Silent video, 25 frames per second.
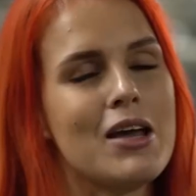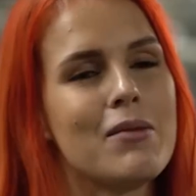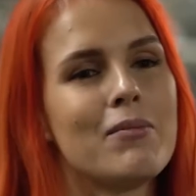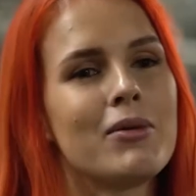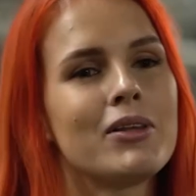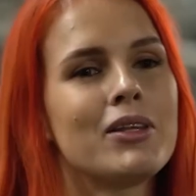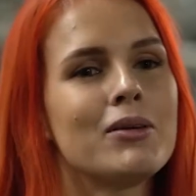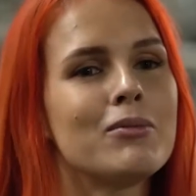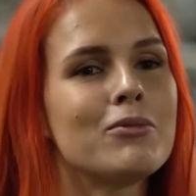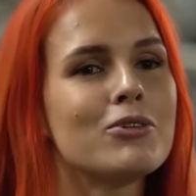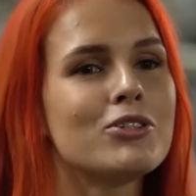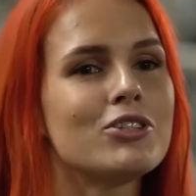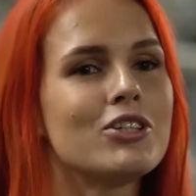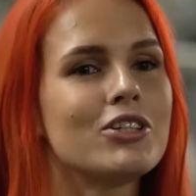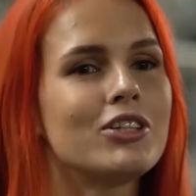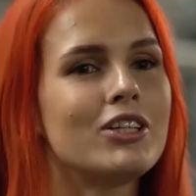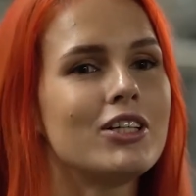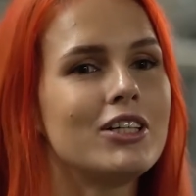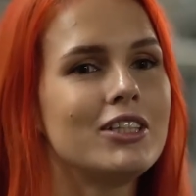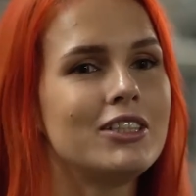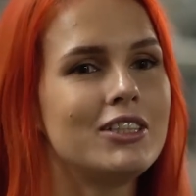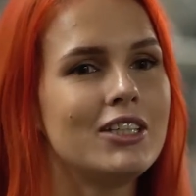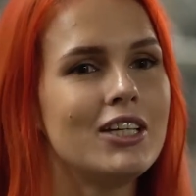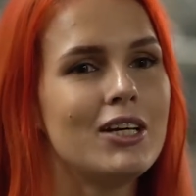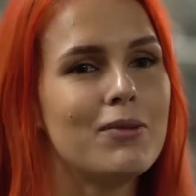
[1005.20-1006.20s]
потому что
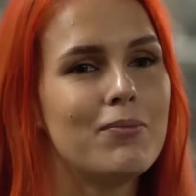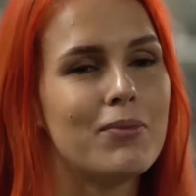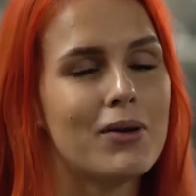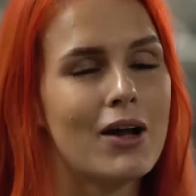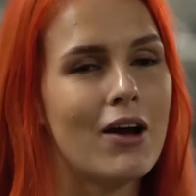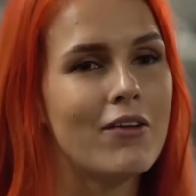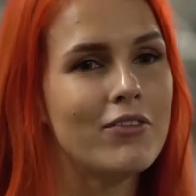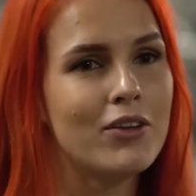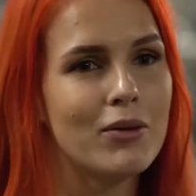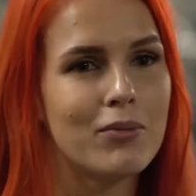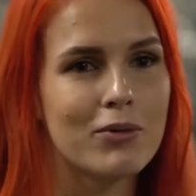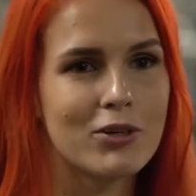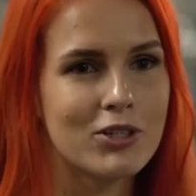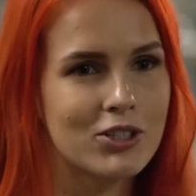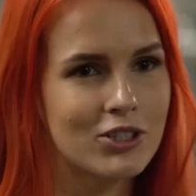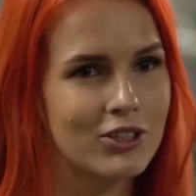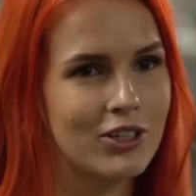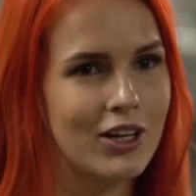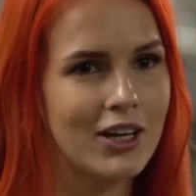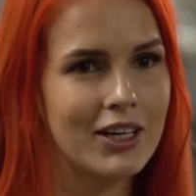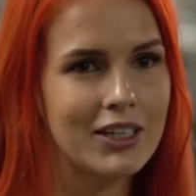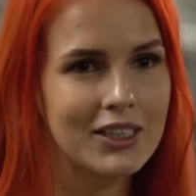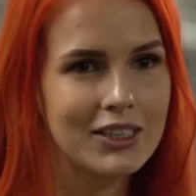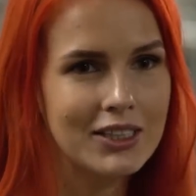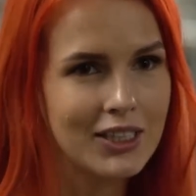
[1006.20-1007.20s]
эта идея, правда,
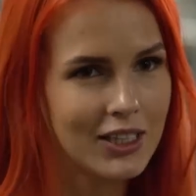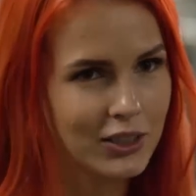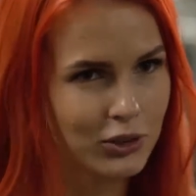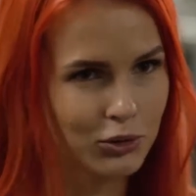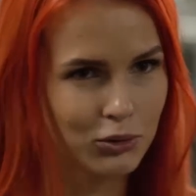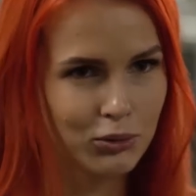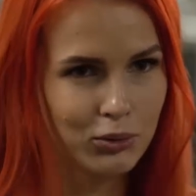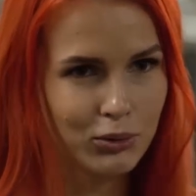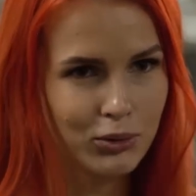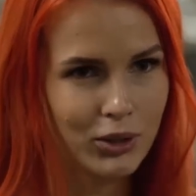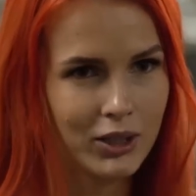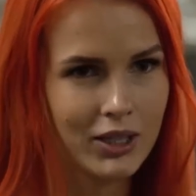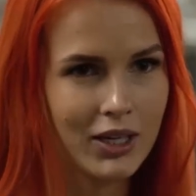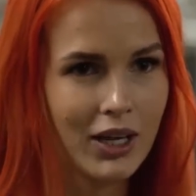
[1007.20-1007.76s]
пришла из ниоткуда.